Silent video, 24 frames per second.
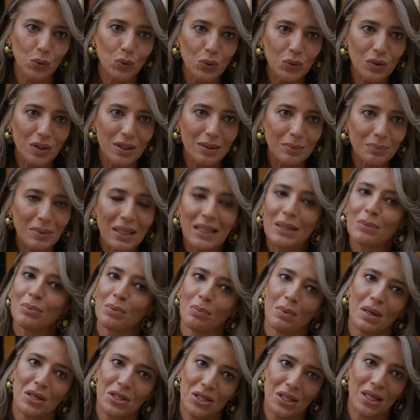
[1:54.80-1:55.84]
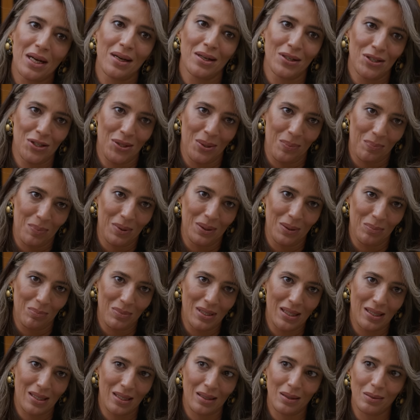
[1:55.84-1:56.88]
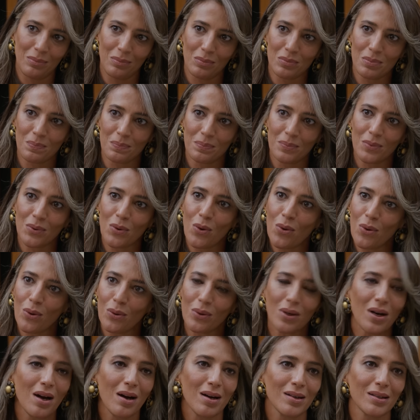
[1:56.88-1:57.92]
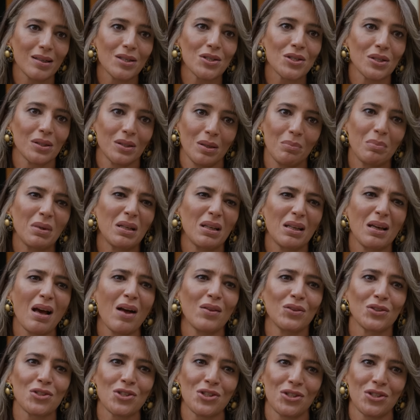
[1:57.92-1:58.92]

unutalım, yeni bir başlangıç yapalım istedim. O kargaşada beni yanlış